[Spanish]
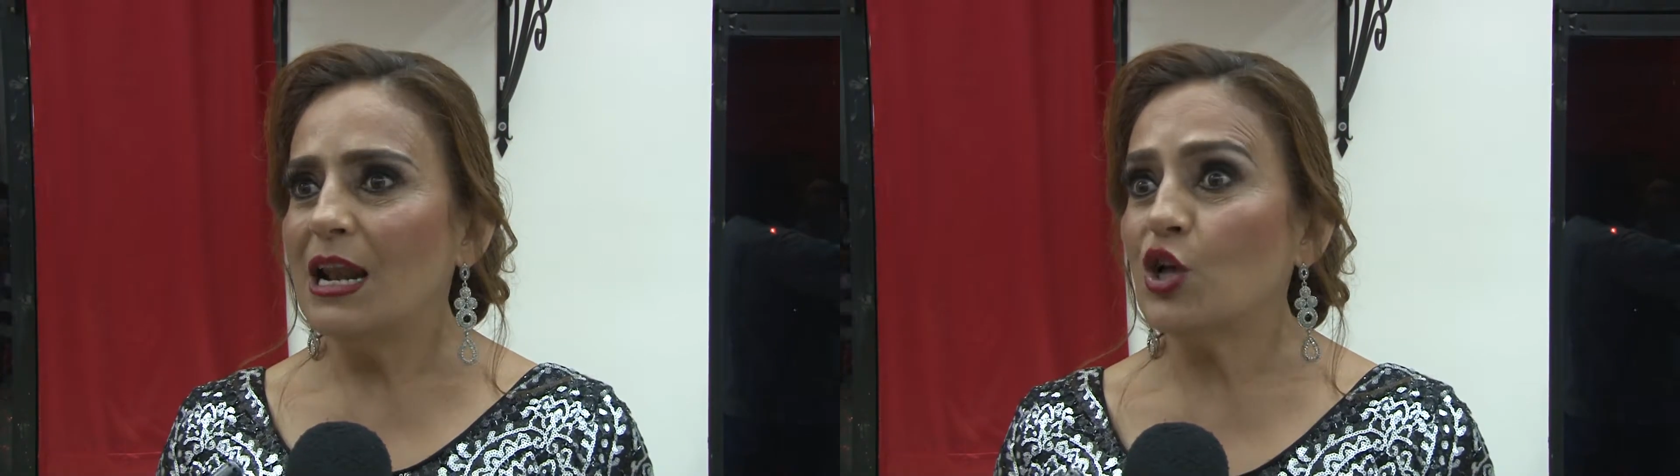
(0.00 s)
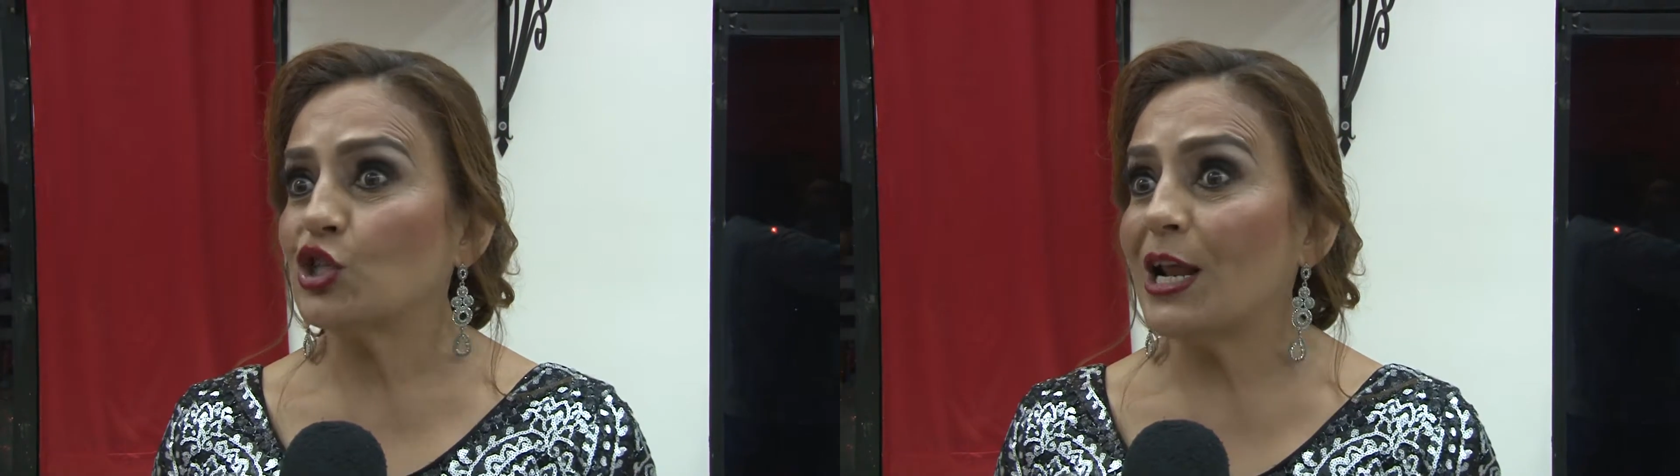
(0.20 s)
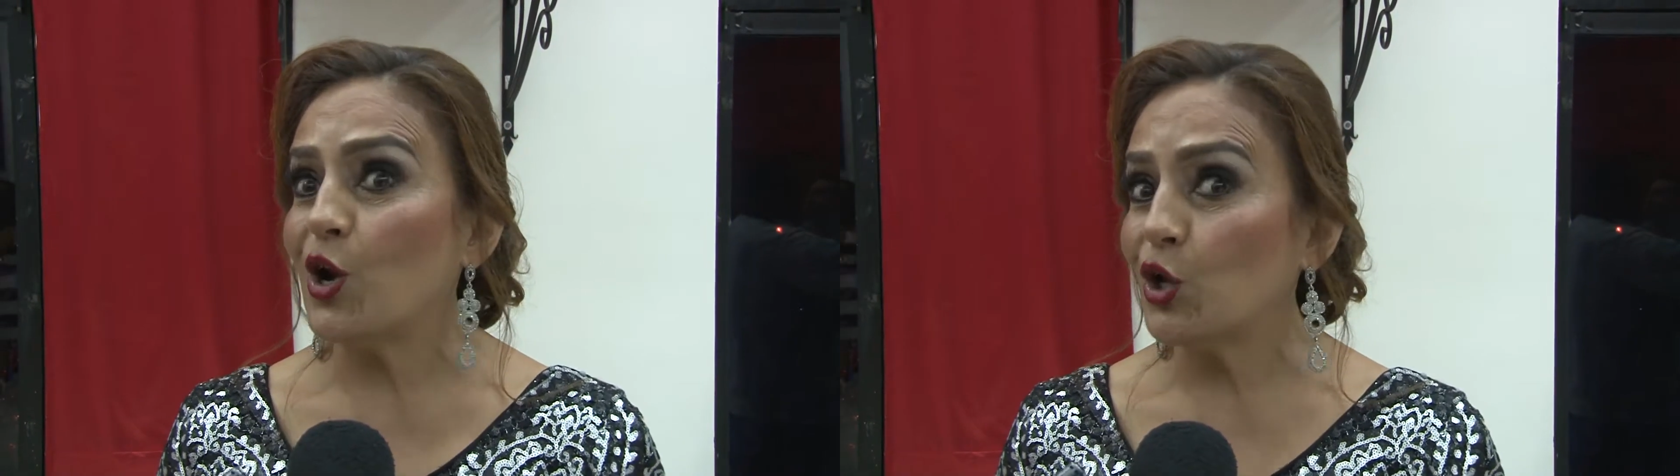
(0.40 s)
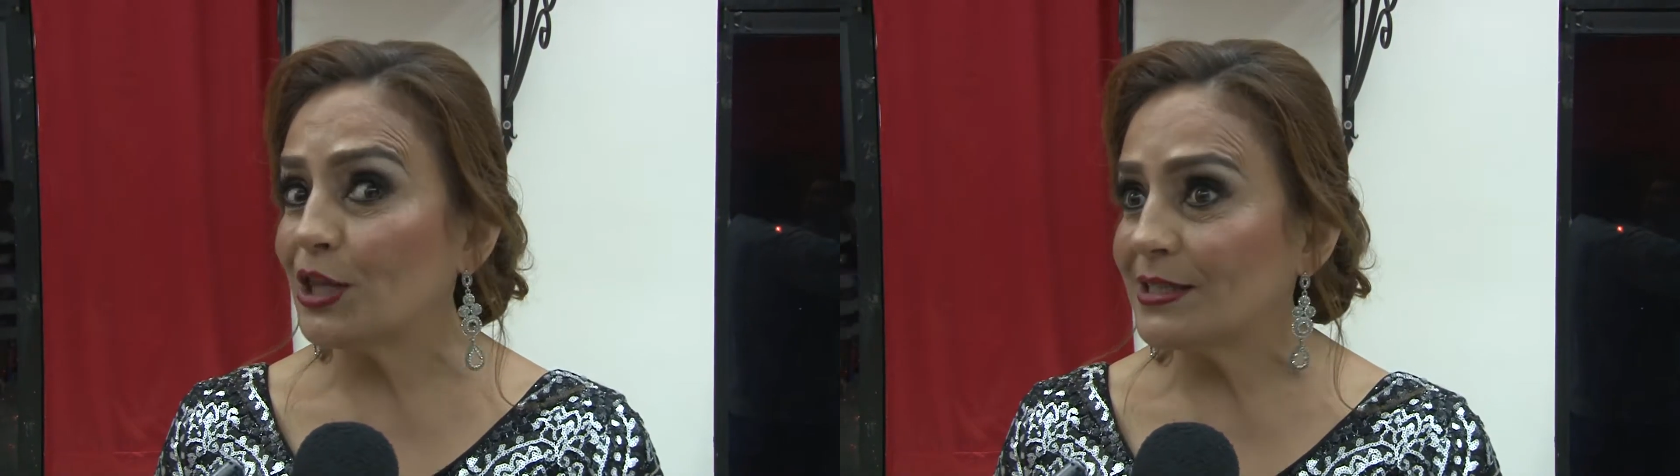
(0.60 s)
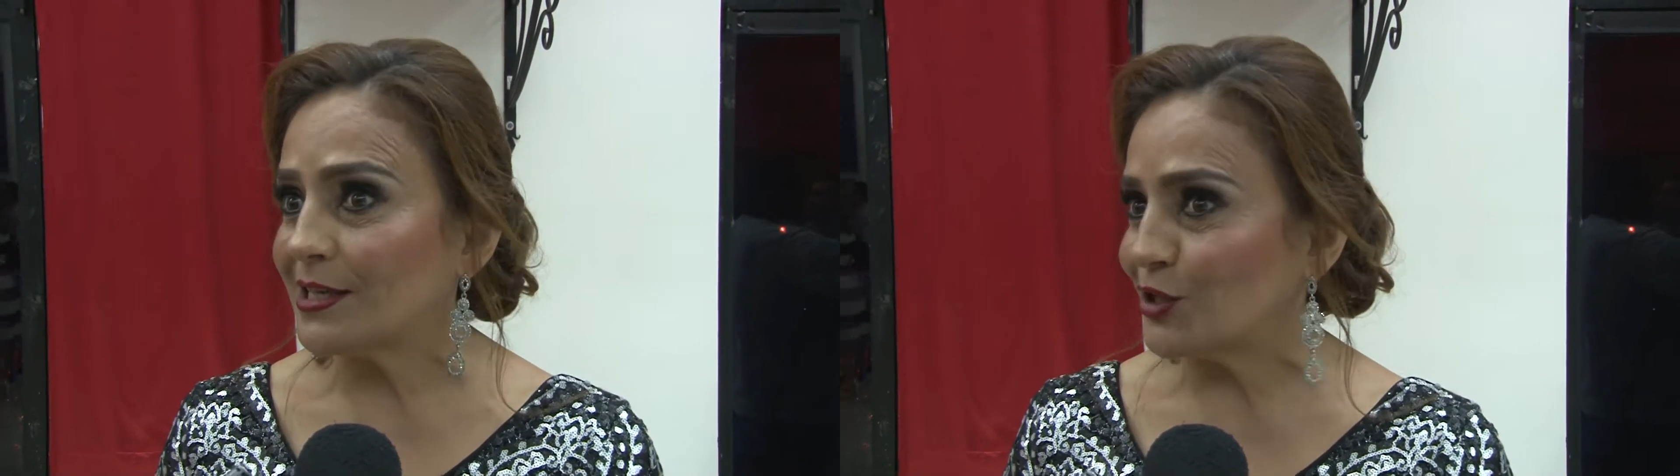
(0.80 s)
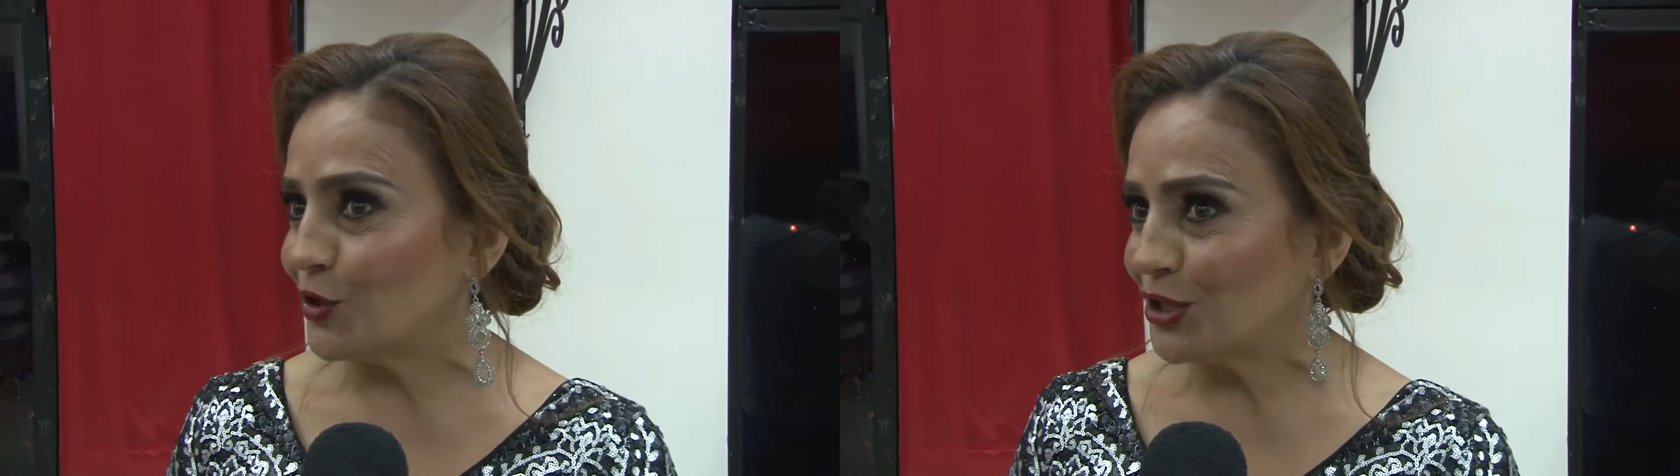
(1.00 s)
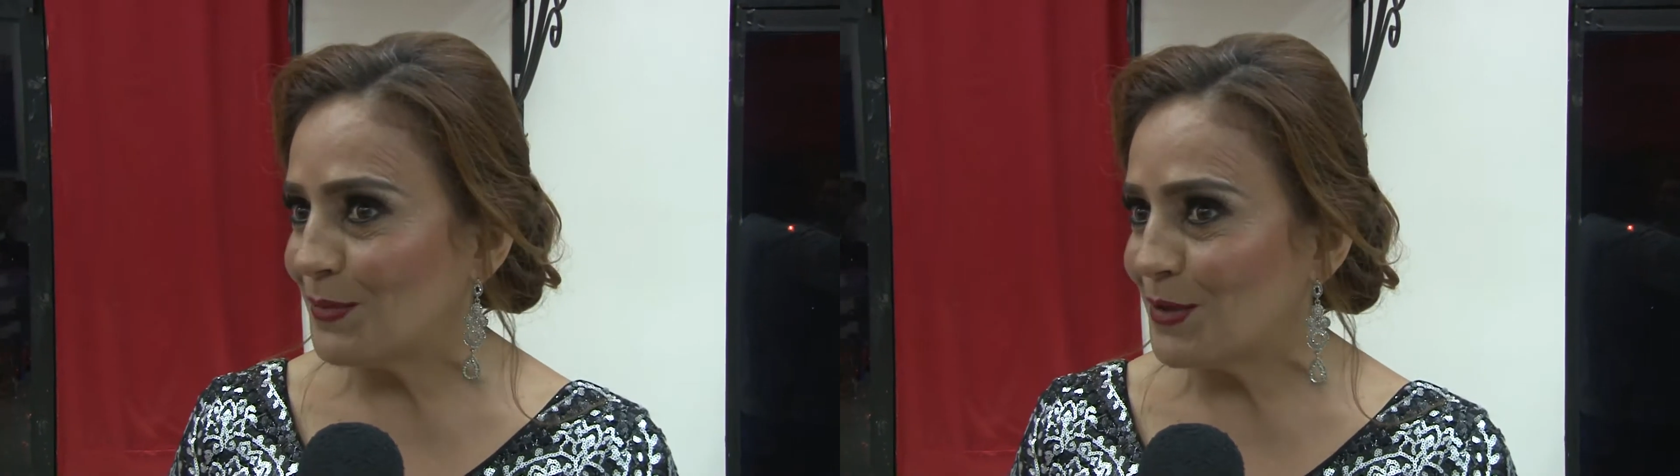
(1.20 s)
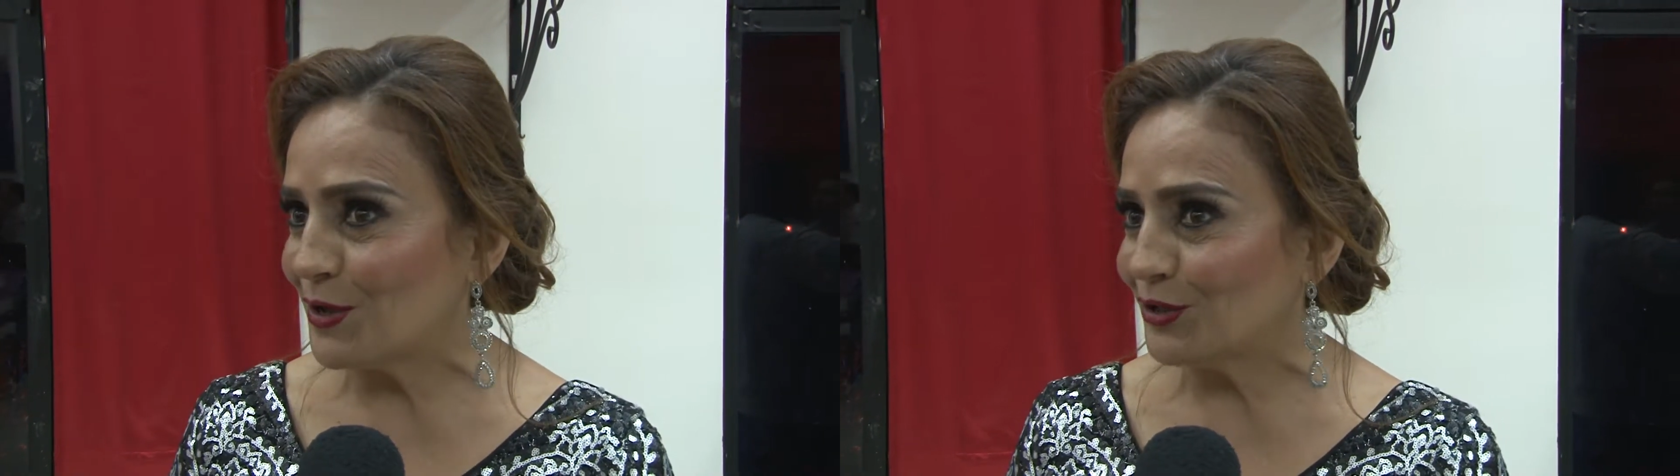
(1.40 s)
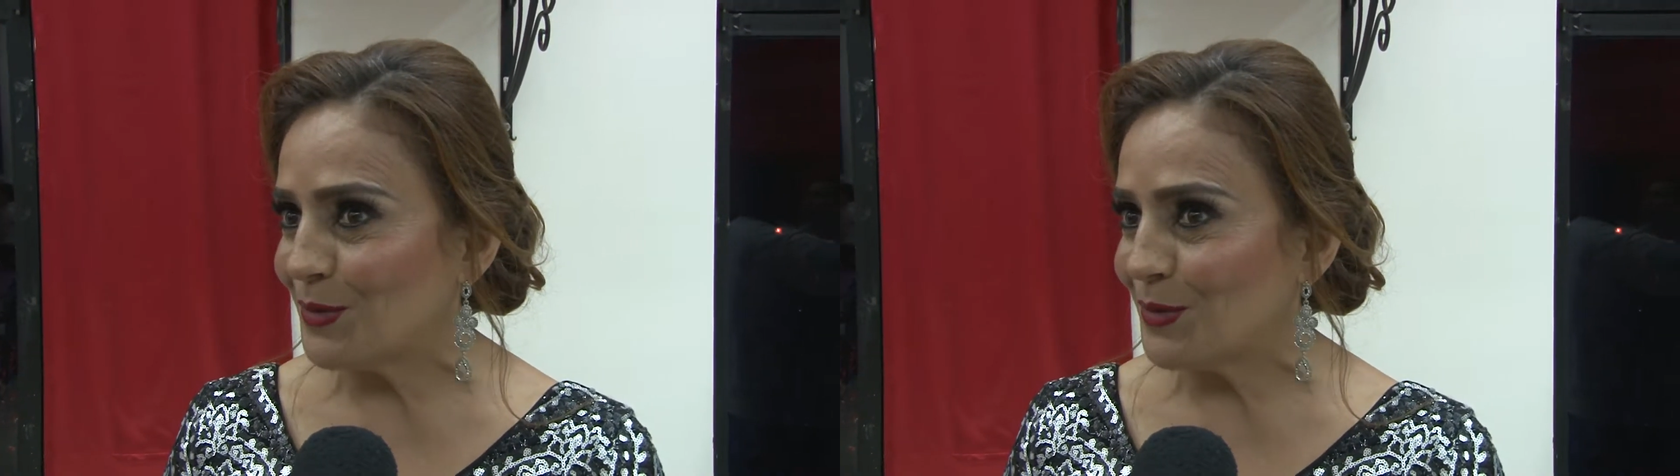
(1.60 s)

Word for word: los elotes que son típicos